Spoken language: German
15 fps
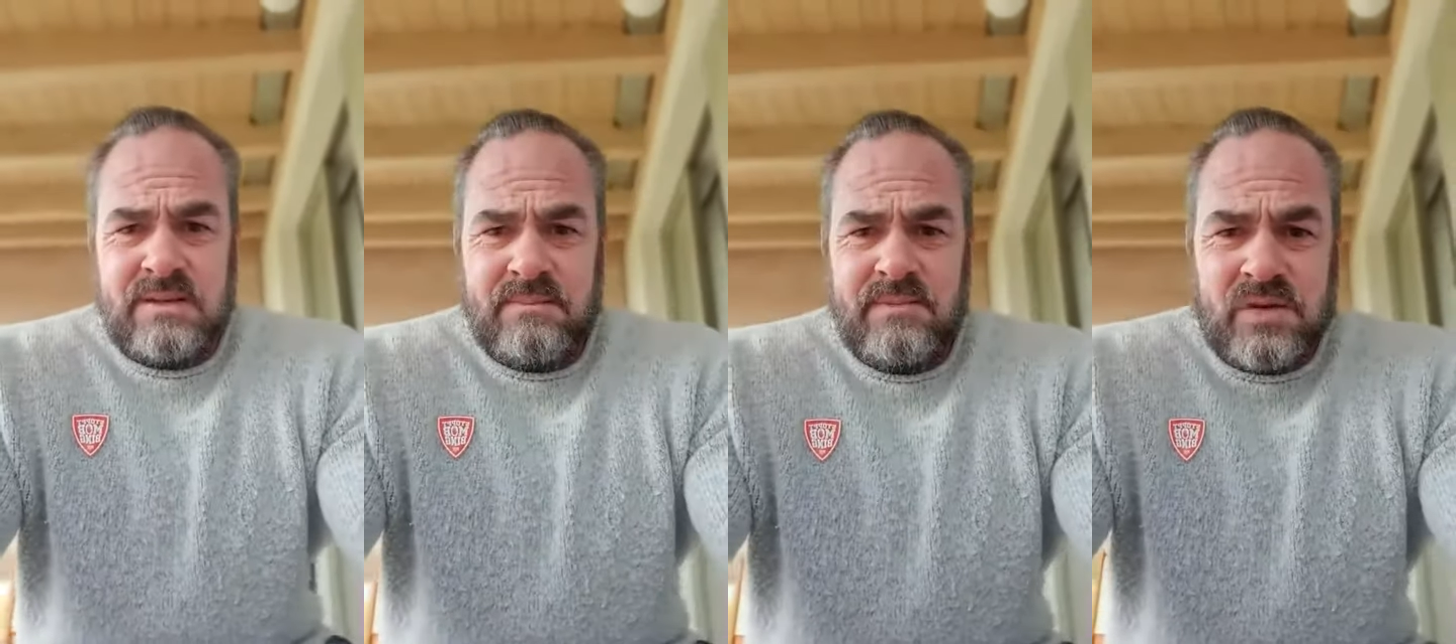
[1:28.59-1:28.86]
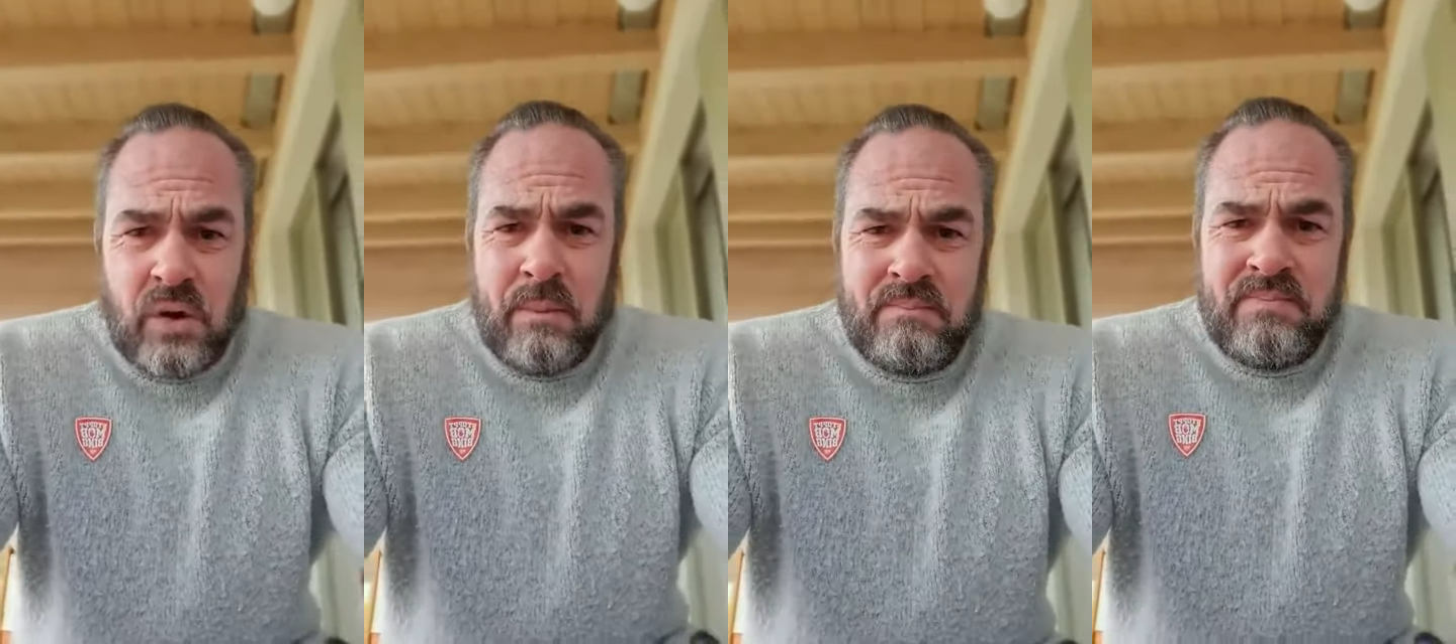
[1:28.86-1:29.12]

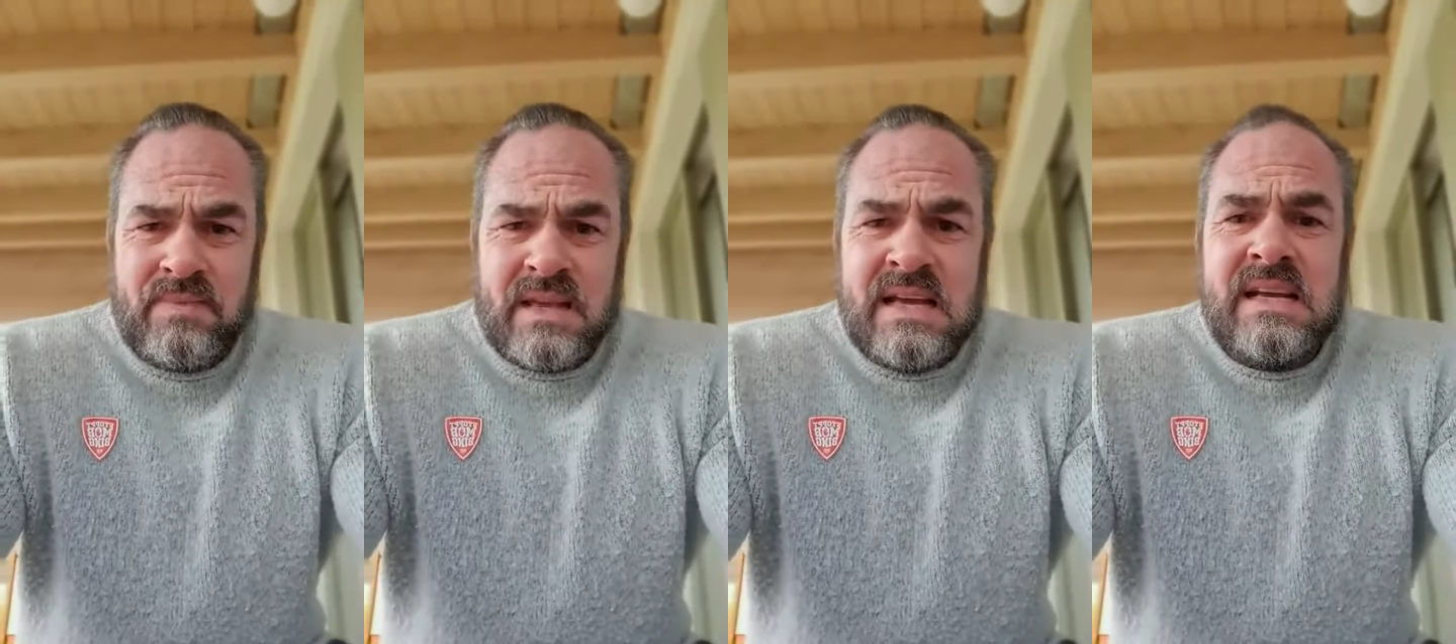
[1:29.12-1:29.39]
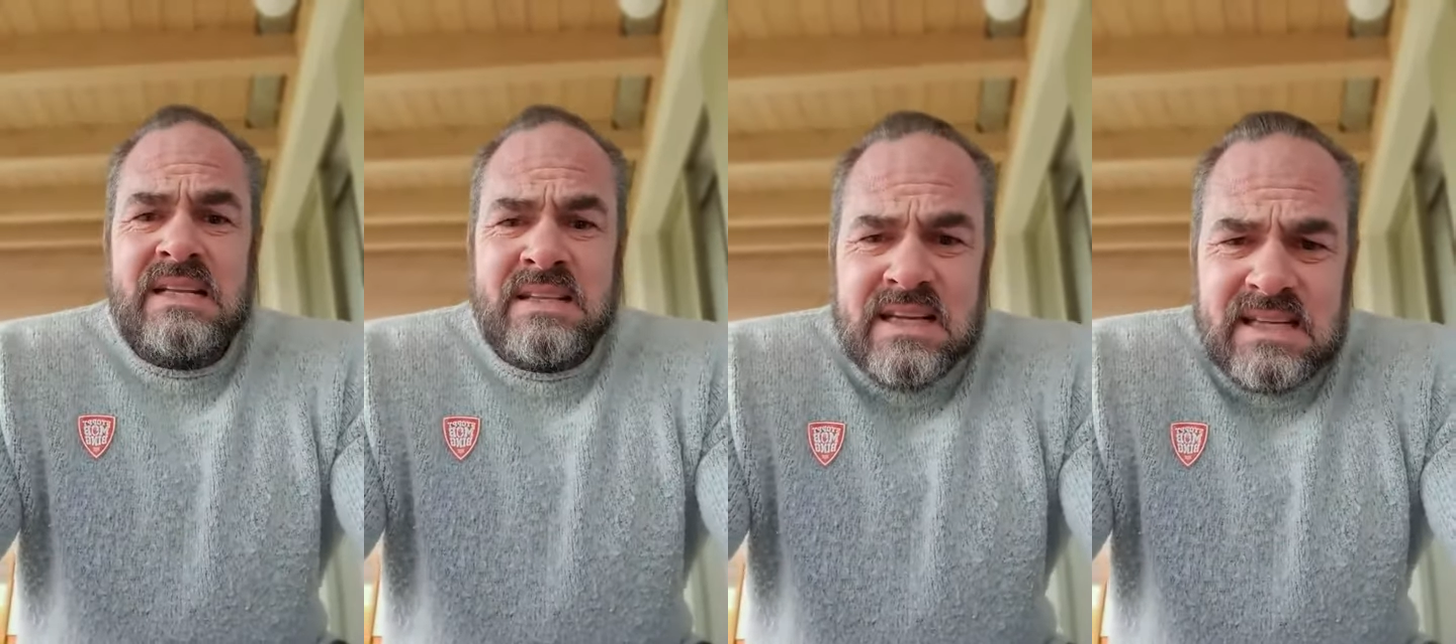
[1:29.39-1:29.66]
So,
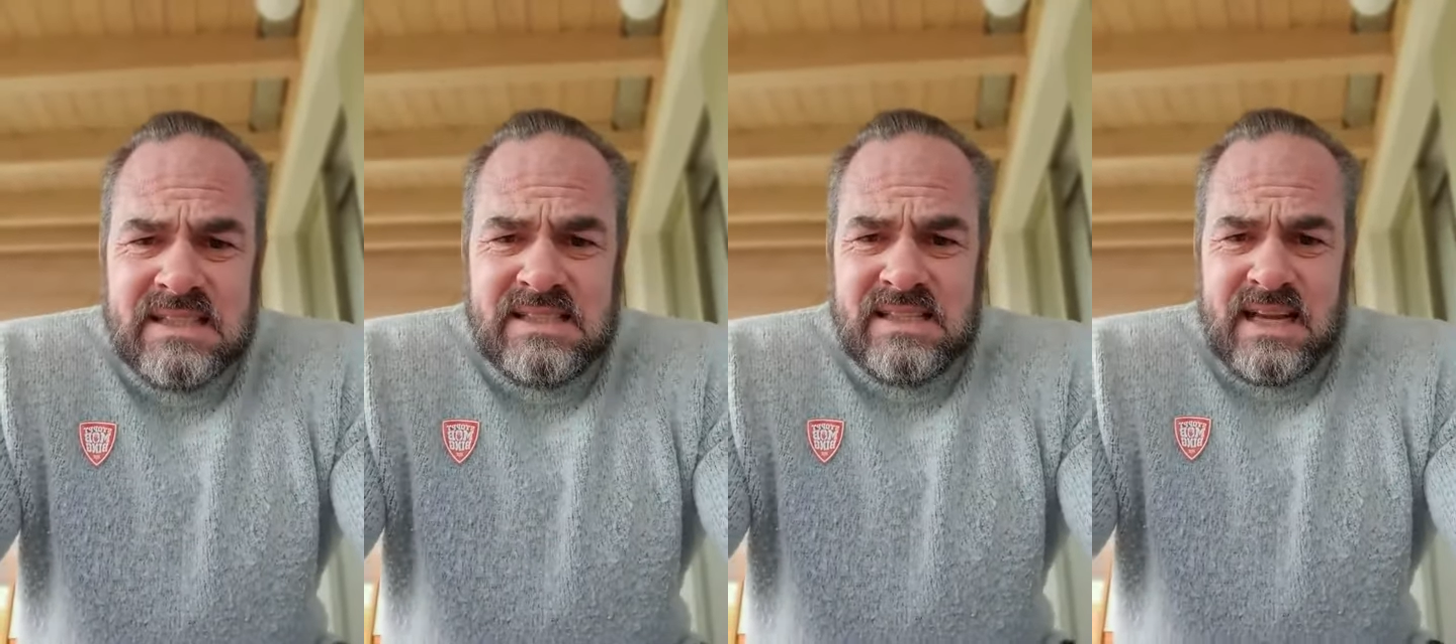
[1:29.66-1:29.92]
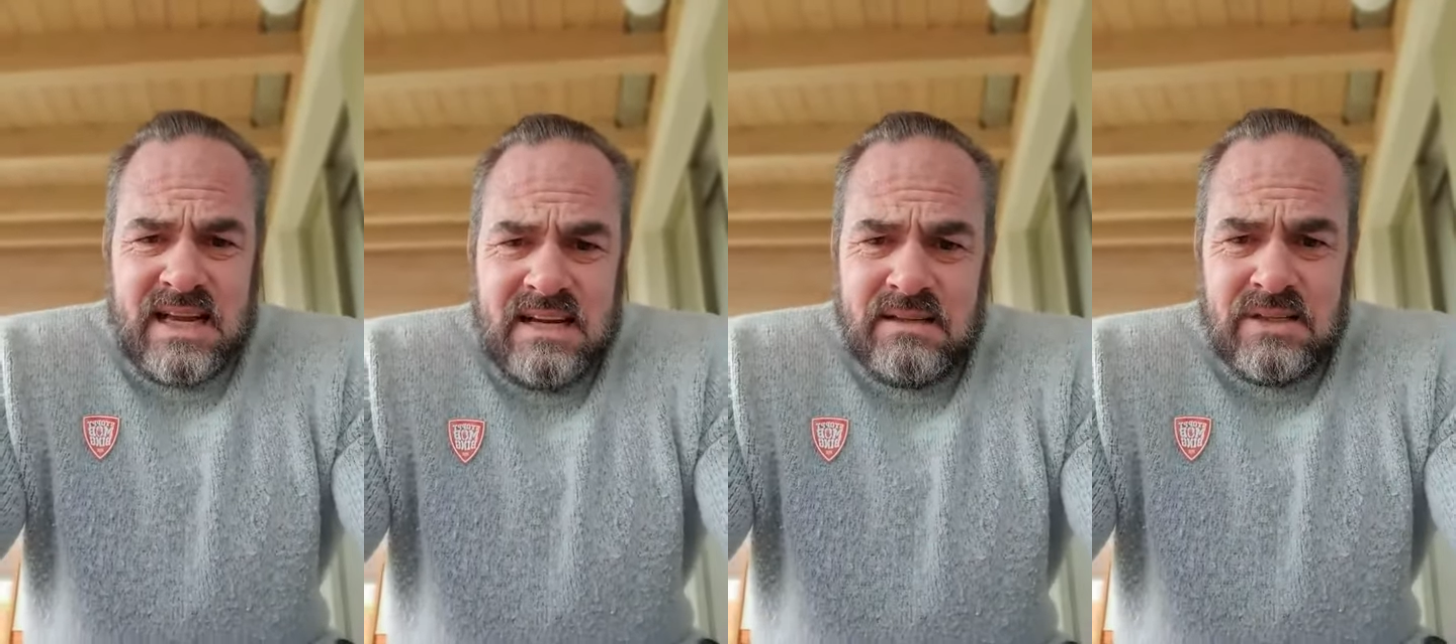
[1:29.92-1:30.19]
das ist
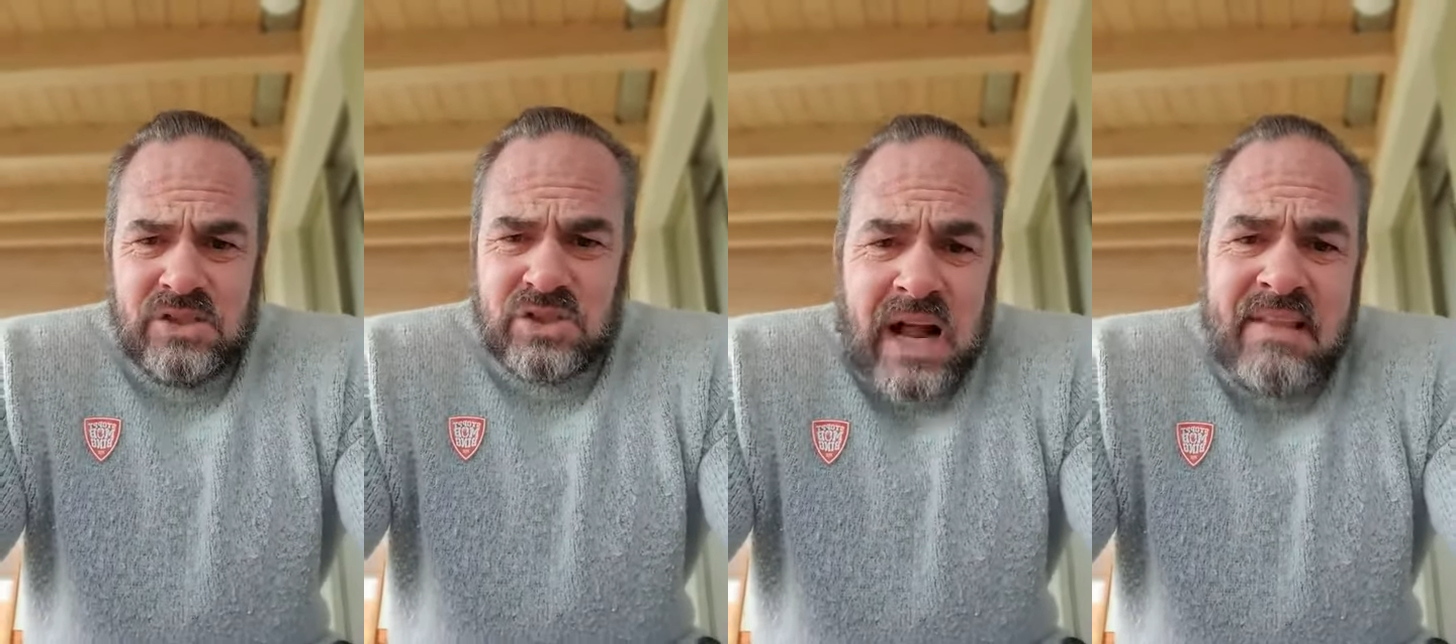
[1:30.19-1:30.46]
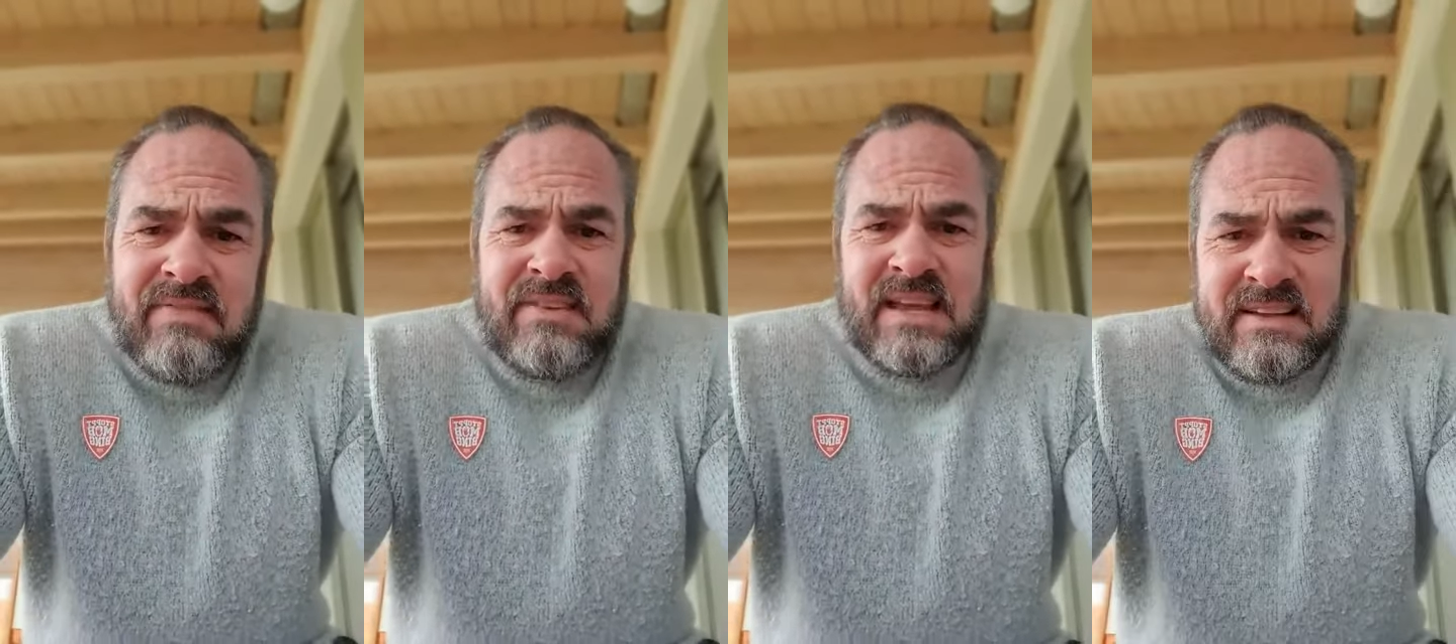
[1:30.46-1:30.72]
der
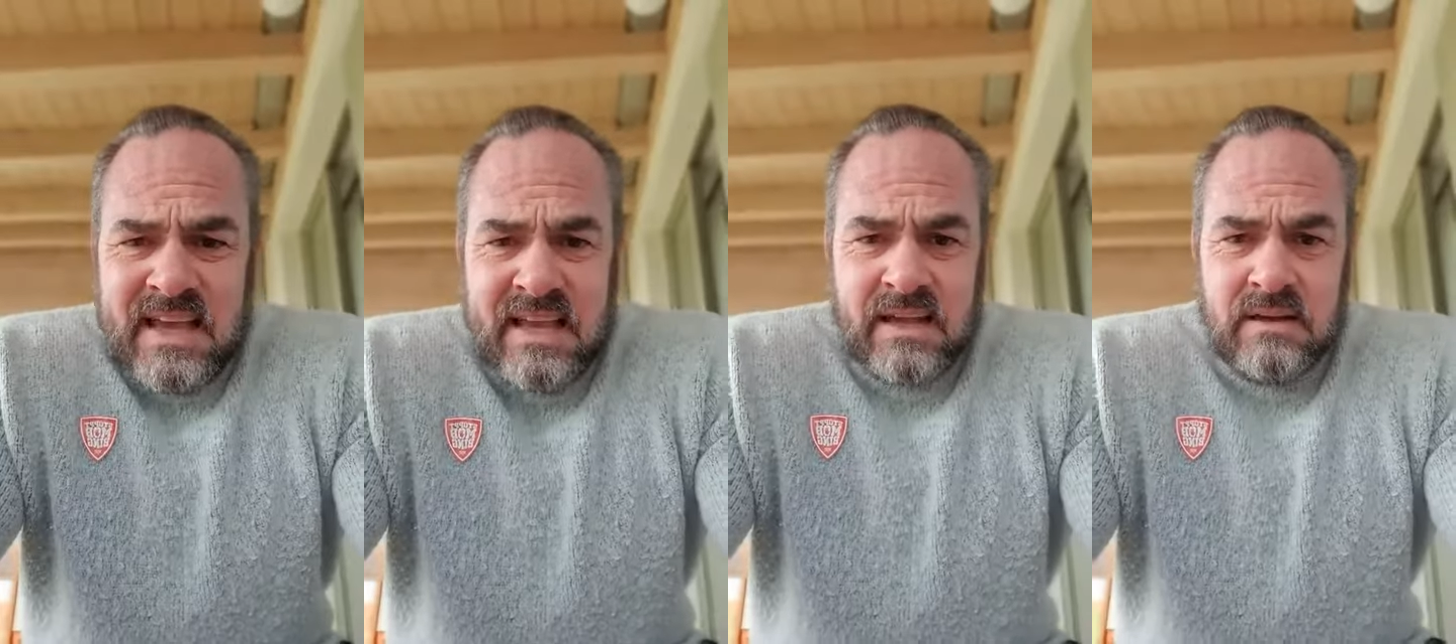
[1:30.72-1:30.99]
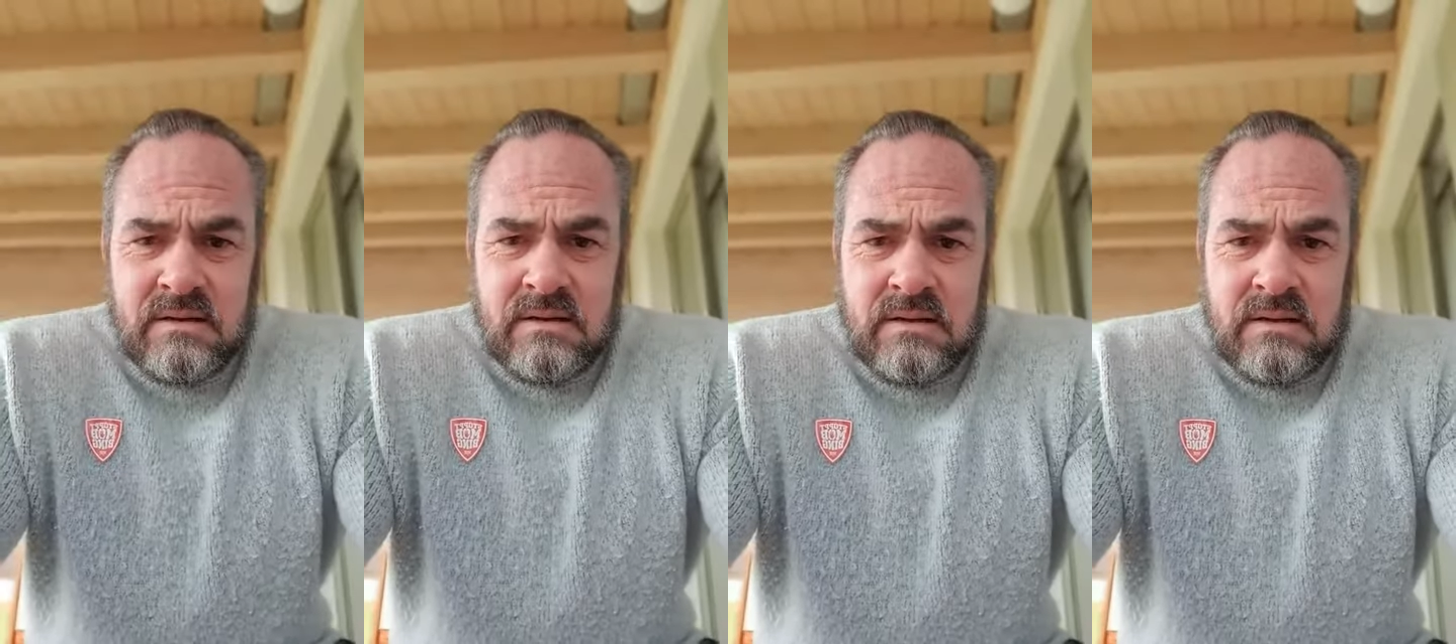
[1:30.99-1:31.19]
Stand der Dinge.